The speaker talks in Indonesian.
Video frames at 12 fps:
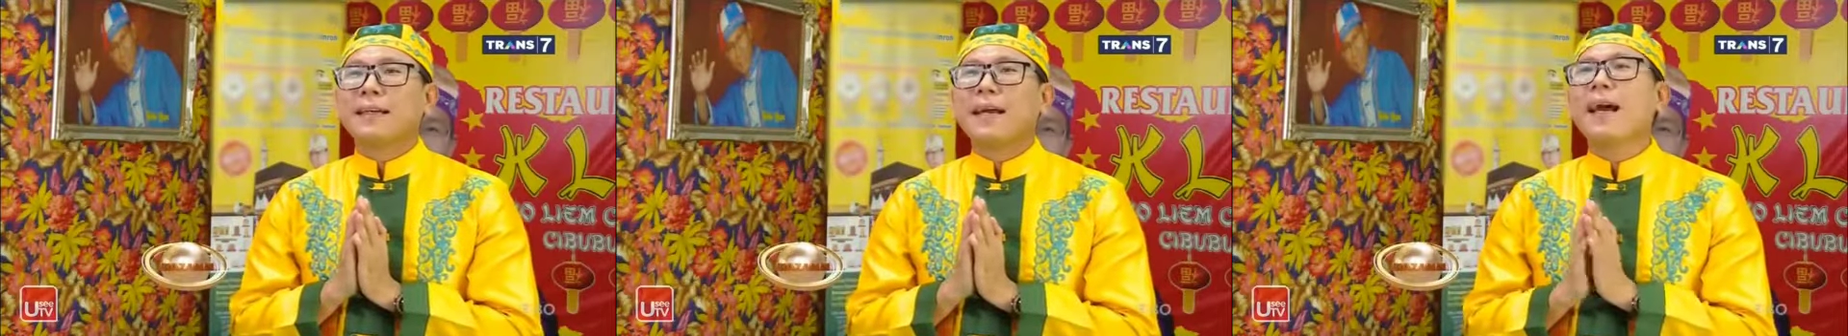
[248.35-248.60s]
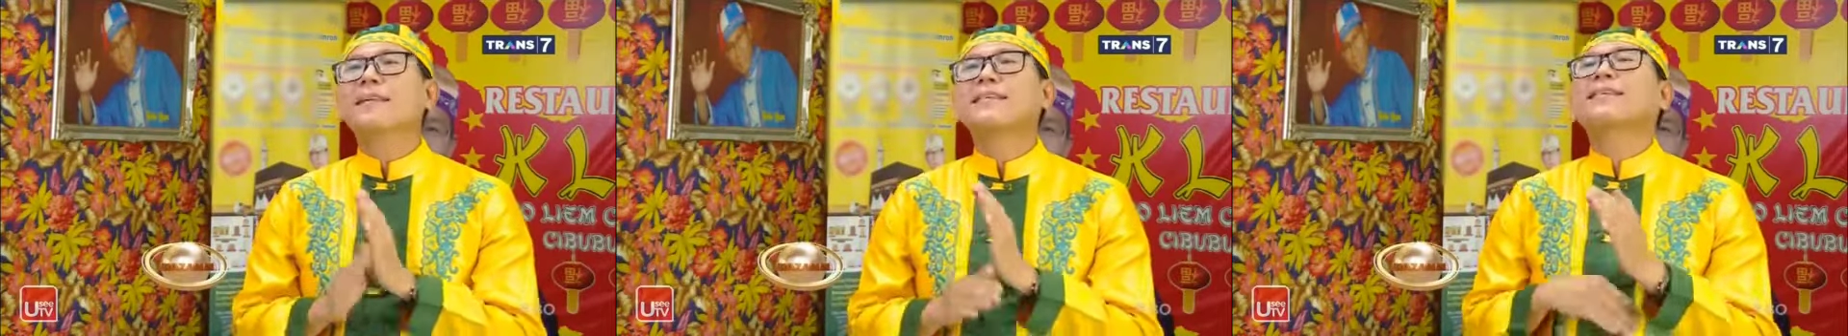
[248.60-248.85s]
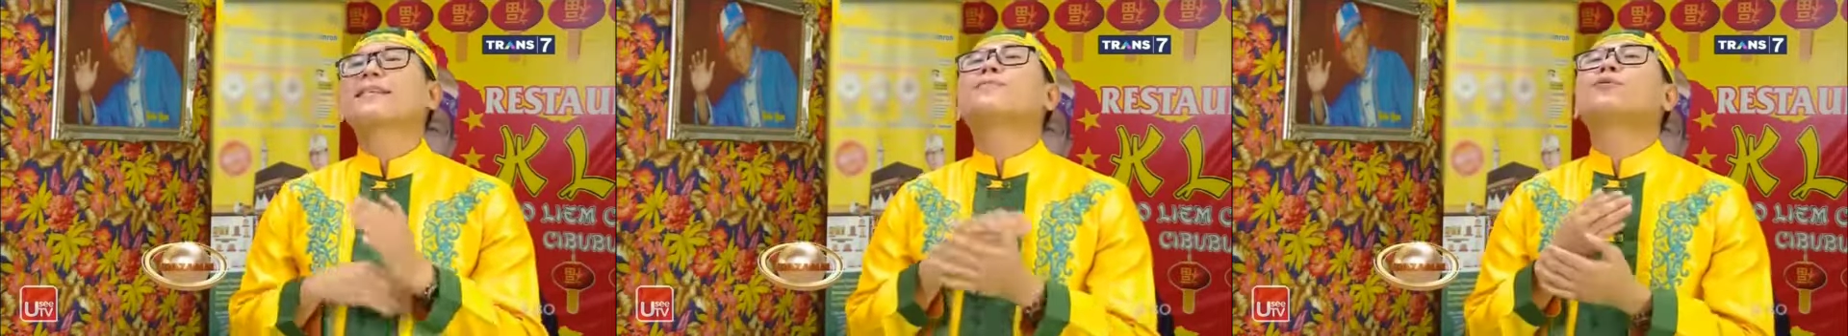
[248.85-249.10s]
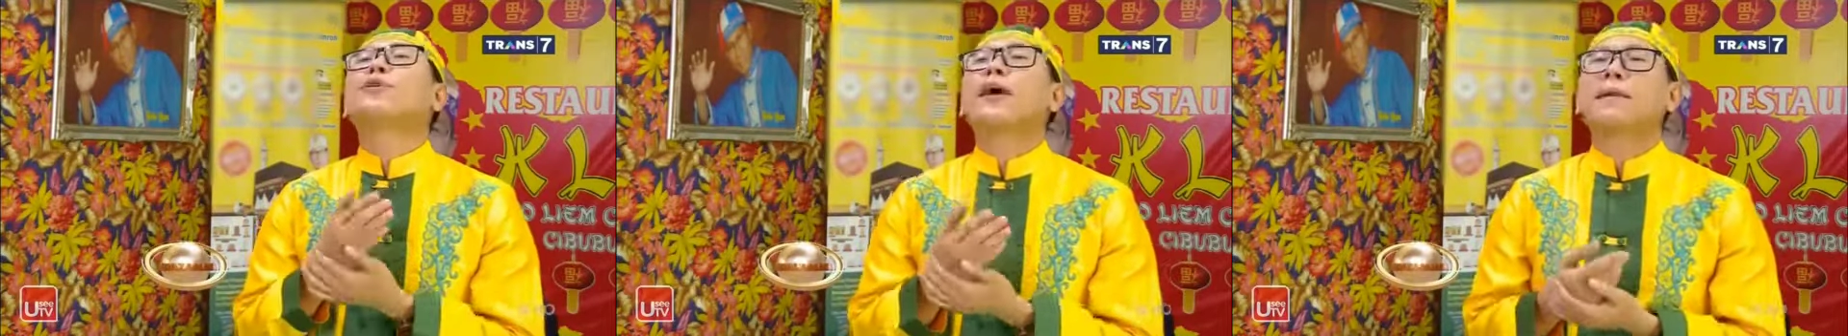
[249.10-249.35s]
khas
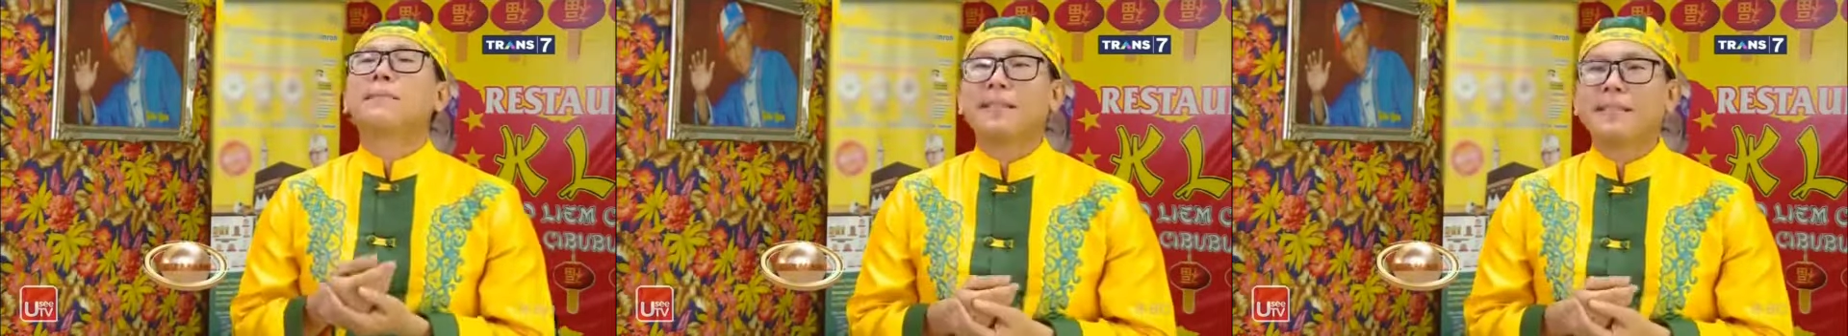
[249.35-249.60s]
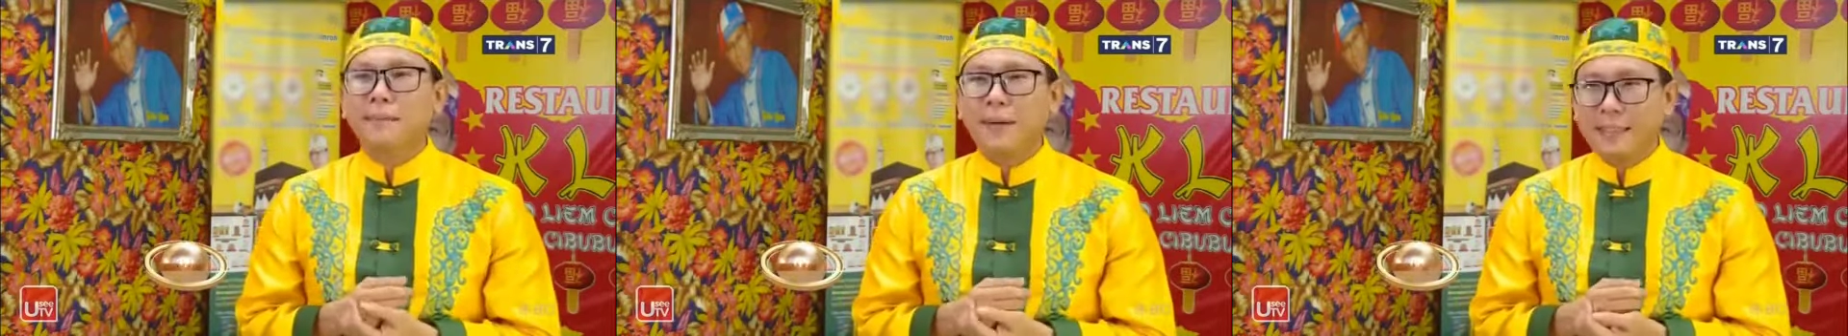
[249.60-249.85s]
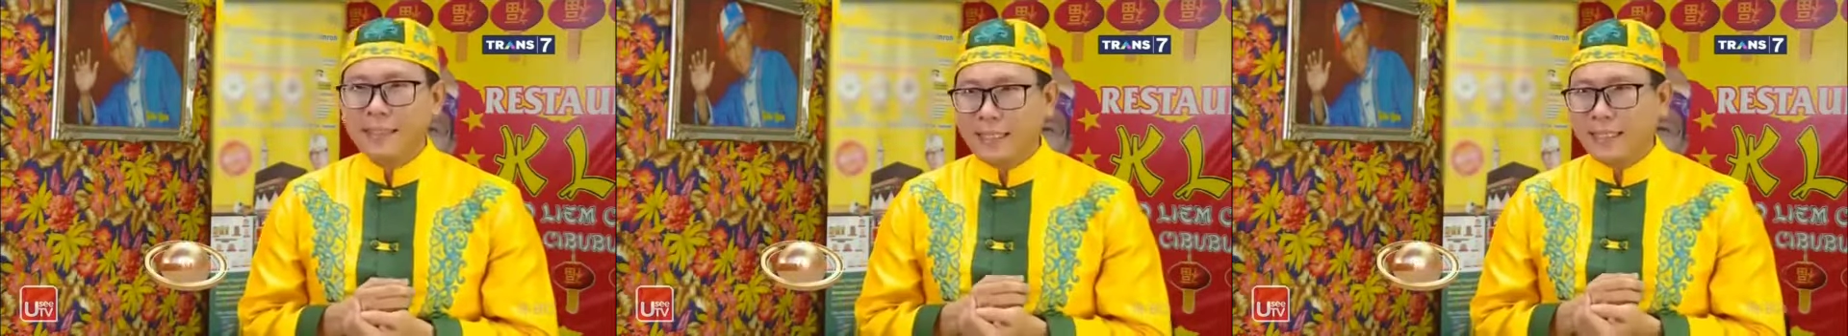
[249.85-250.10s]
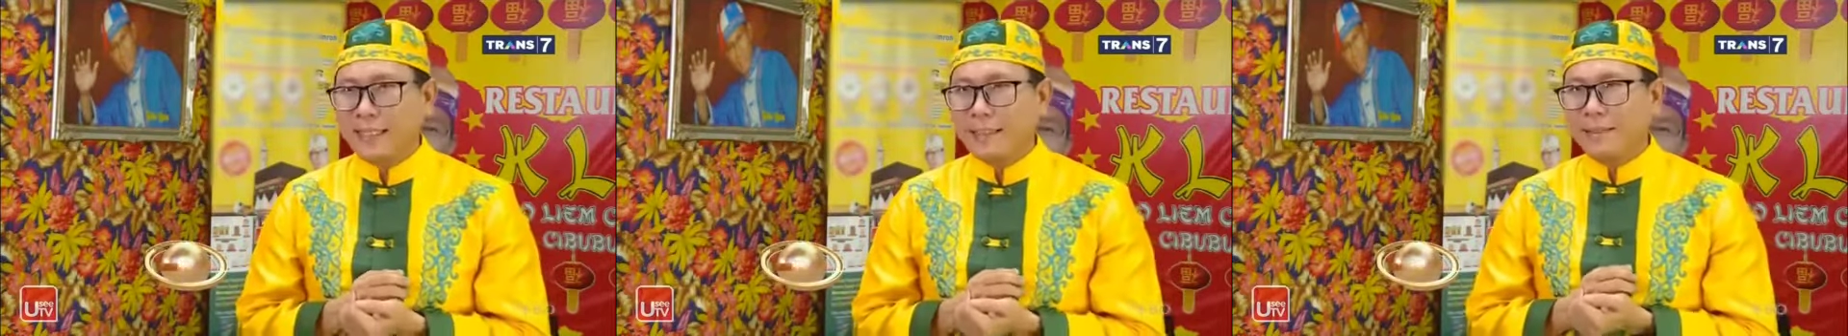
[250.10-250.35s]
kebudayaan masing-masing.